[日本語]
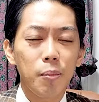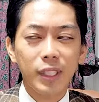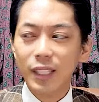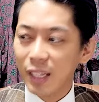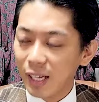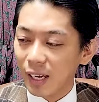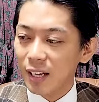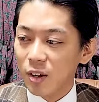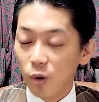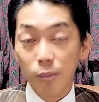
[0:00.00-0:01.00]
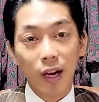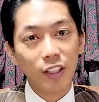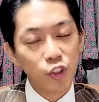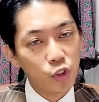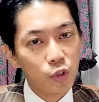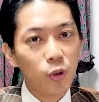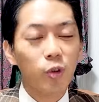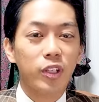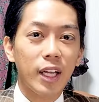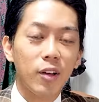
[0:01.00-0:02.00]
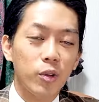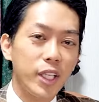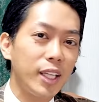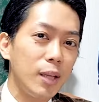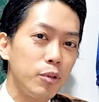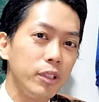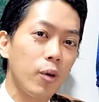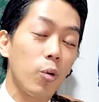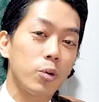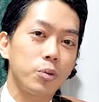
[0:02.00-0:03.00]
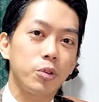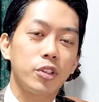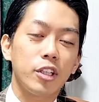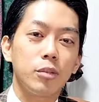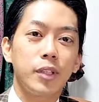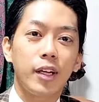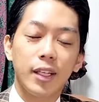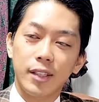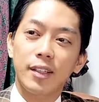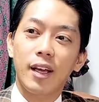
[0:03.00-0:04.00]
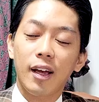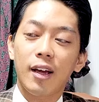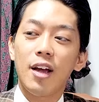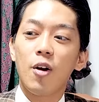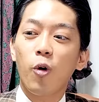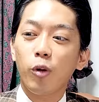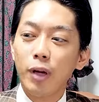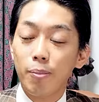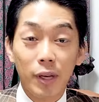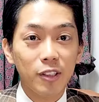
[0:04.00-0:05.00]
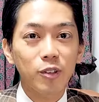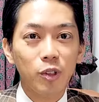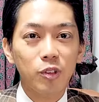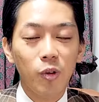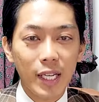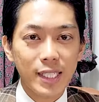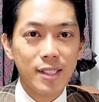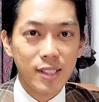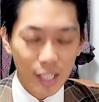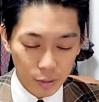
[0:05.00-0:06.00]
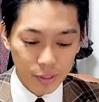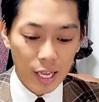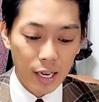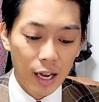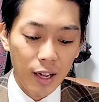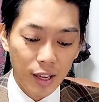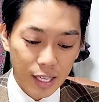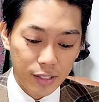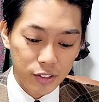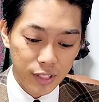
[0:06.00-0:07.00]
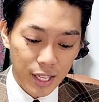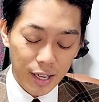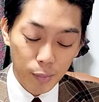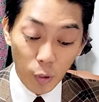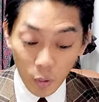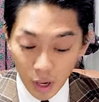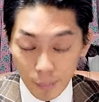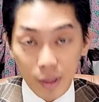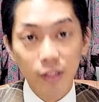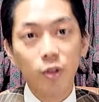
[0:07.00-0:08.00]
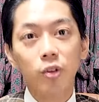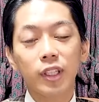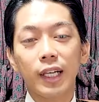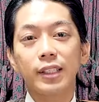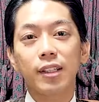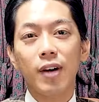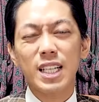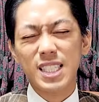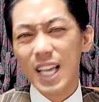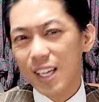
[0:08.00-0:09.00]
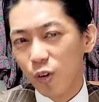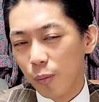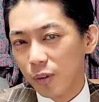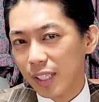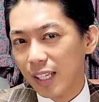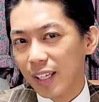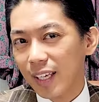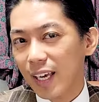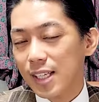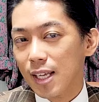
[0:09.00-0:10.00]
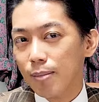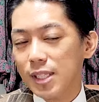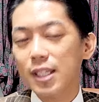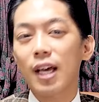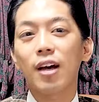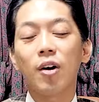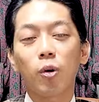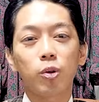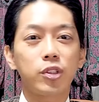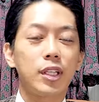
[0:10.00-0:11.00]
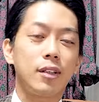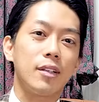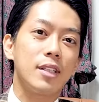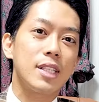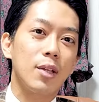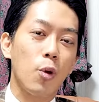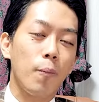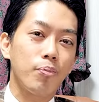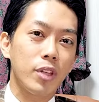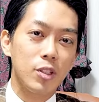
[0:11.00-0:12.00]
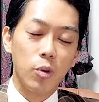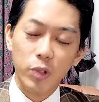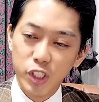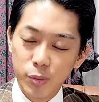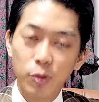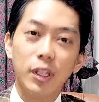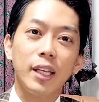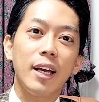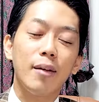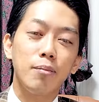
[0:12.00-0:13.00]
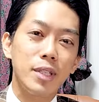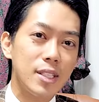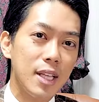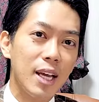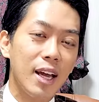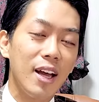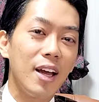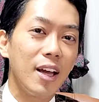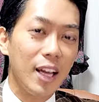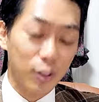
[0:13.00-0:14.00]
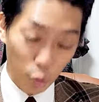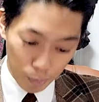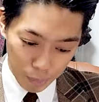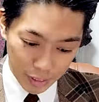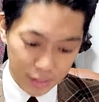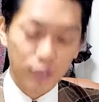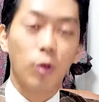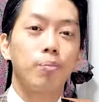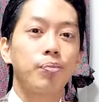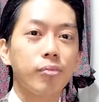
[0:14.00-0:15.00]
まあ、ただ、こう今、週ごとにね、こう苦手分野を克服していくみたいにやってて、この前、ベクトルをがっつりやるみたいな感じで、まあ、今回ベクトルに関しては最後の問題だけ計算ミスで落としちゃったんですけどその1問だけミスで、え突破できたと